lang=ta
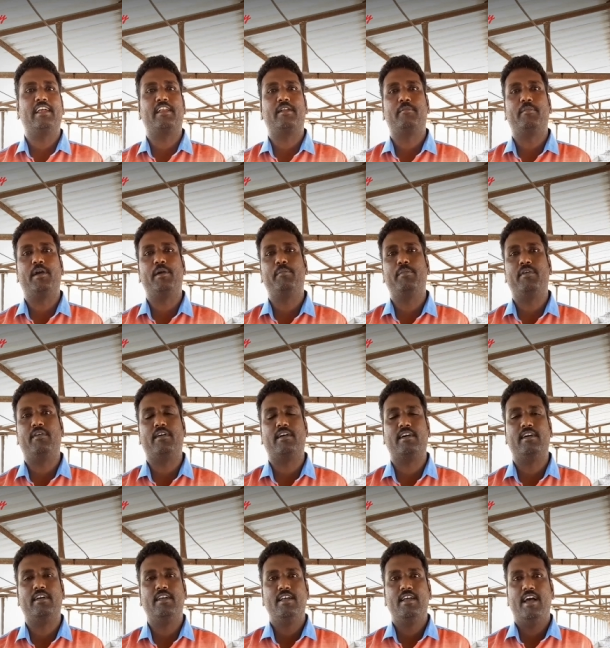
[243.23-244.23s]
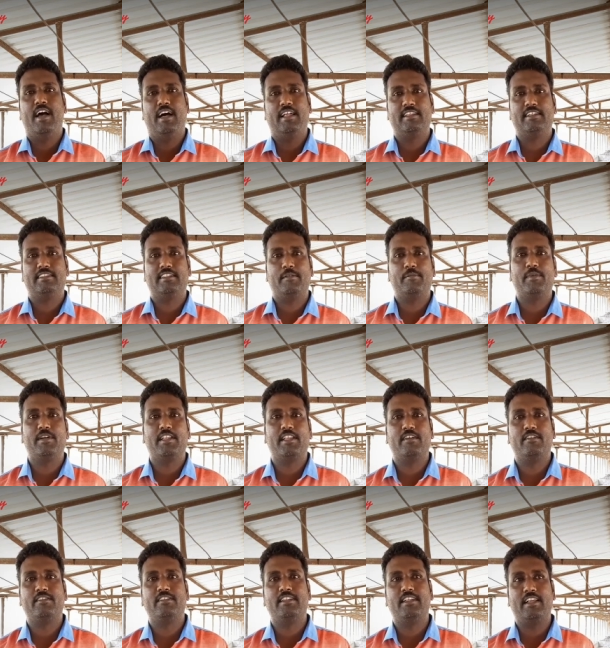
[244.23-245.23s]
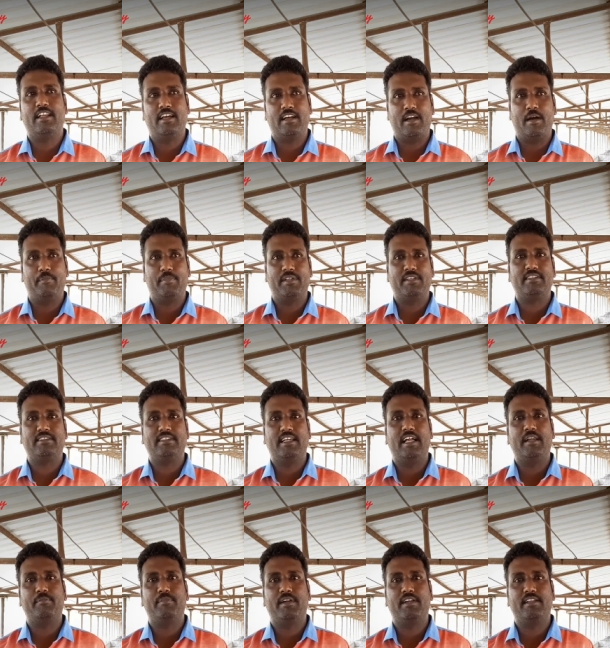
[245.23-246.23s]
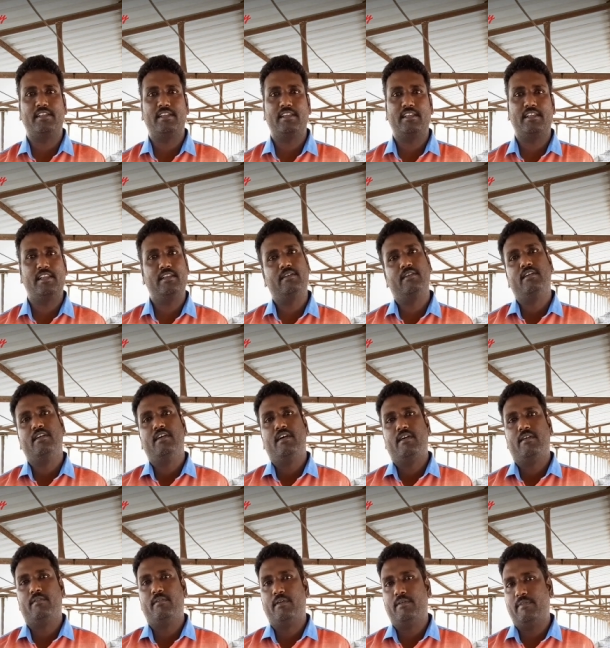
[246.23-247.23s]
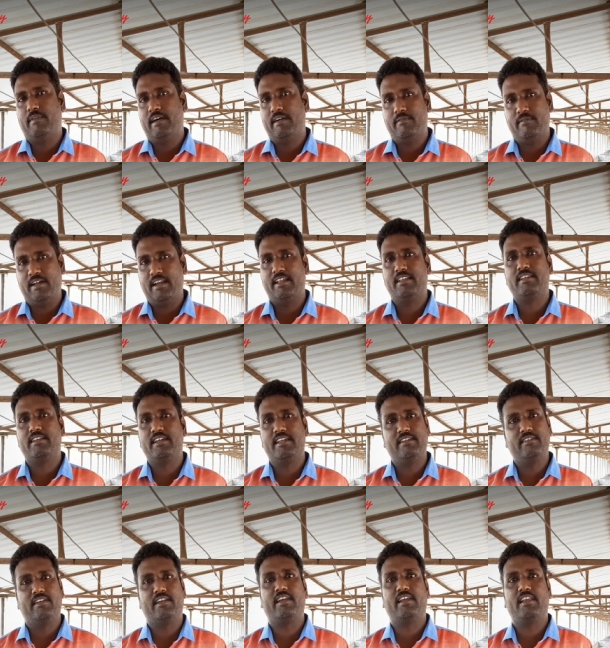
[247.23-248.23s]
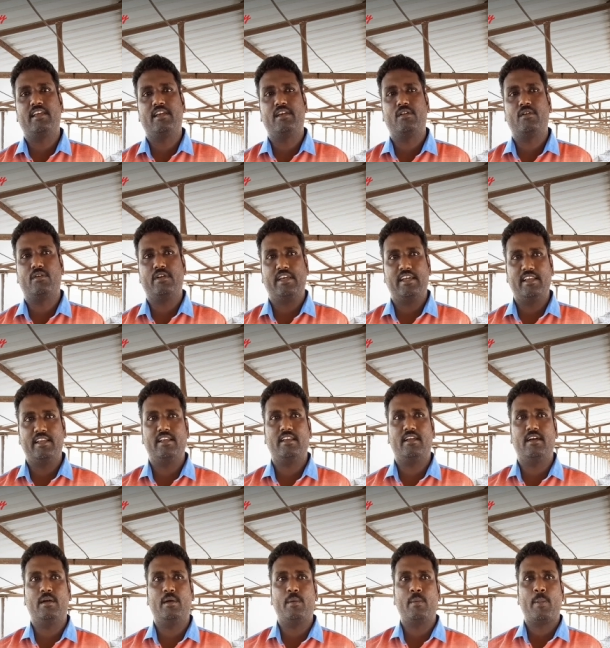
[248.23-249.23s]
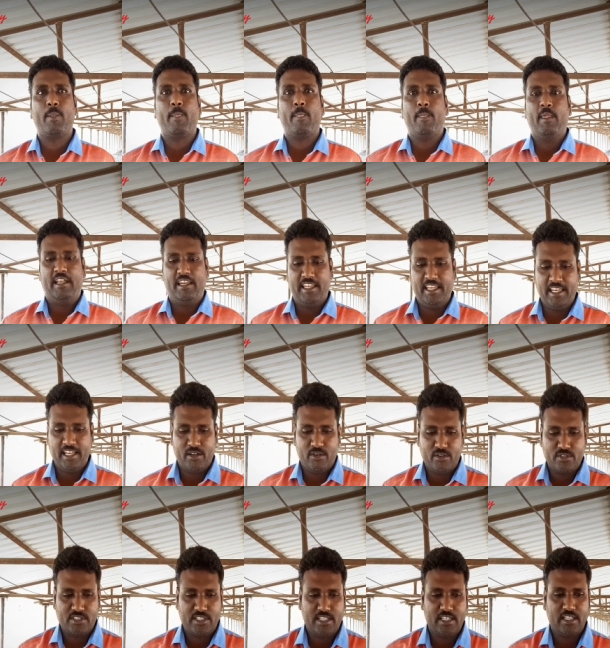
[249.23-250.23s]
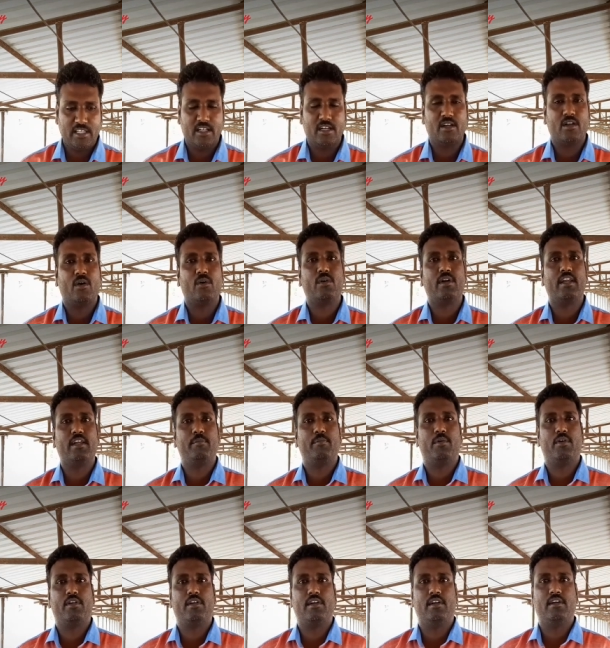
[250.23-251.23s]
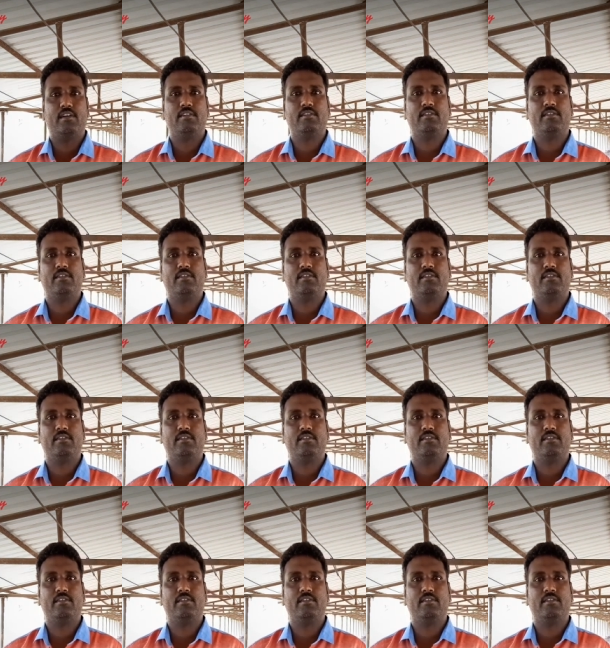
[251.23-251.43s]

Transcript: எல்லோரும் பயப்படுவாங்க அந்த சமயத்தில் வந்துட்டு நாங்கள் அப்போ தான் ஸ்டார்ட் பண்ணதுனால வளர்ந்து இது வரைக்கும் நிற்கிறோம் என்னென்னா நீங்கள் ஒரு சின்னதாக ஒரு அவுட்லெட் போடுங்க